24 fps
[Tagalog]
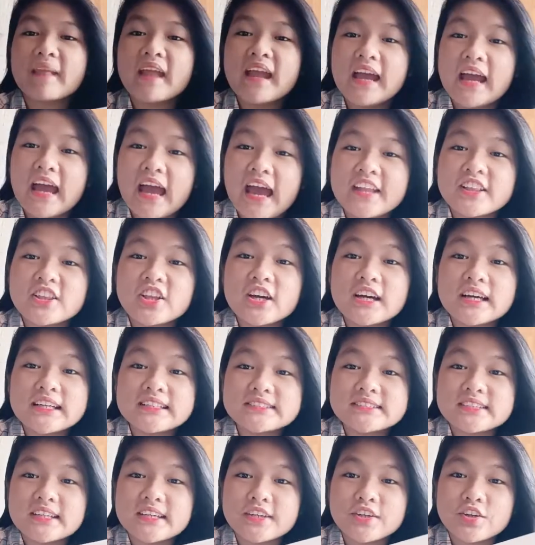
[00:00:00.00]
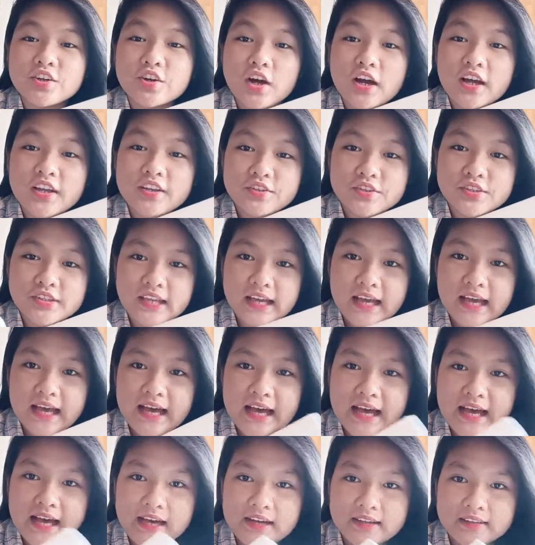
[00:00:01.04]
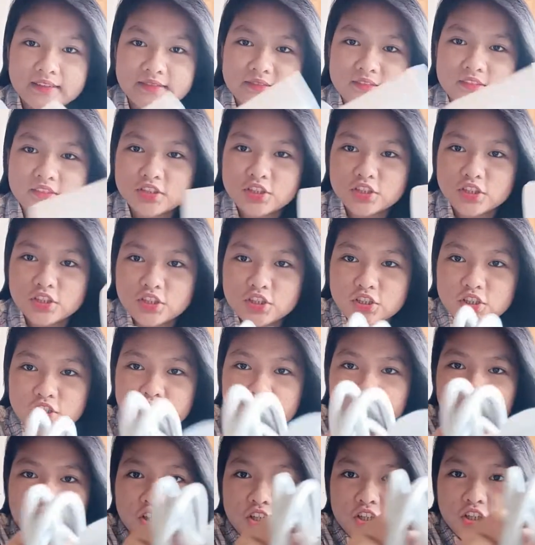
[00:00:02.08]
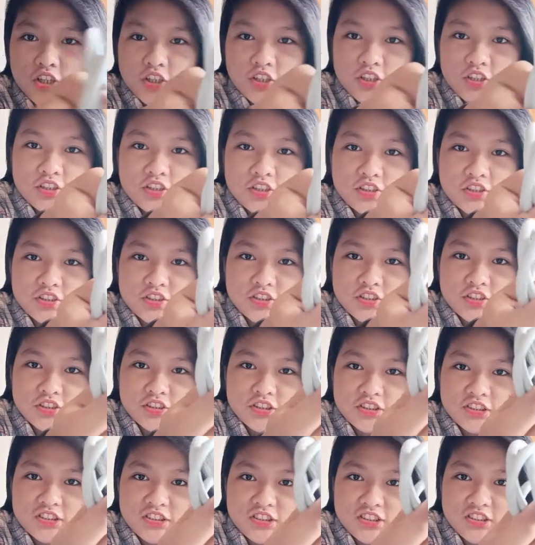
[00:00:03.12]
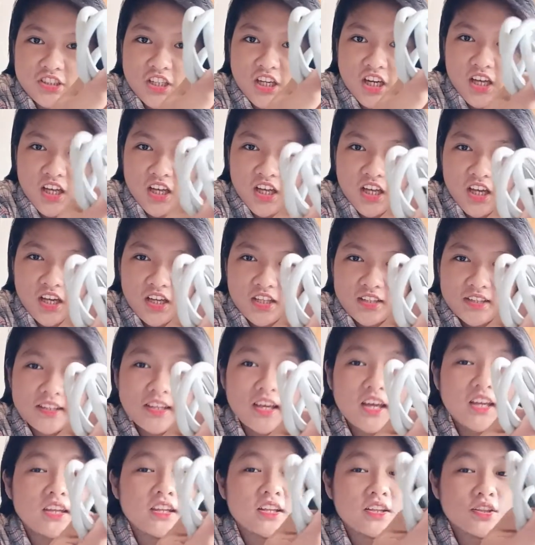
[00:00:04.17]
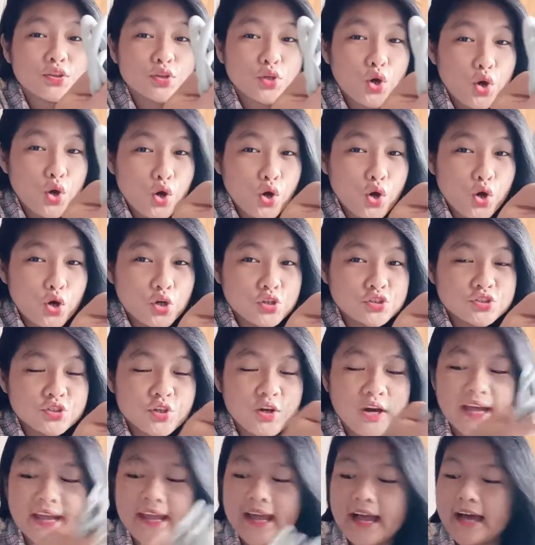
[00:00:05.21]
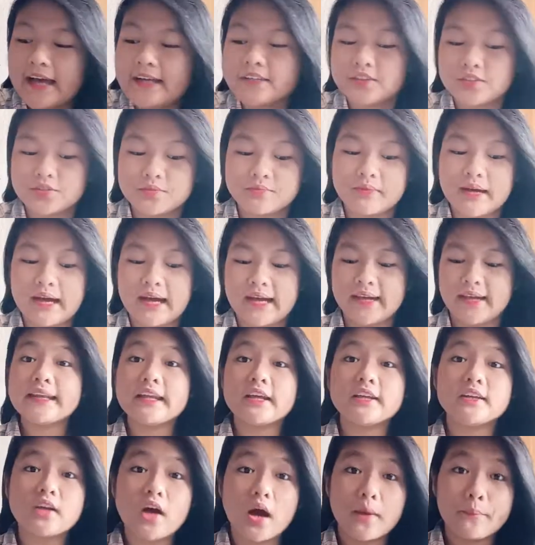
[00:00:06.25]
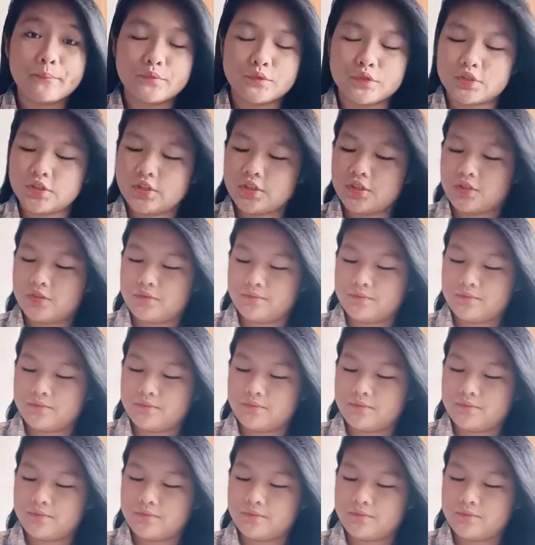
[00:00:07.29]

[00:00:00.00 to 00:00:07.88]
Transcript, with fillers: Ito kasi yung ano niya. Look, oh. Yan, ganito. So, I had to buy adapter.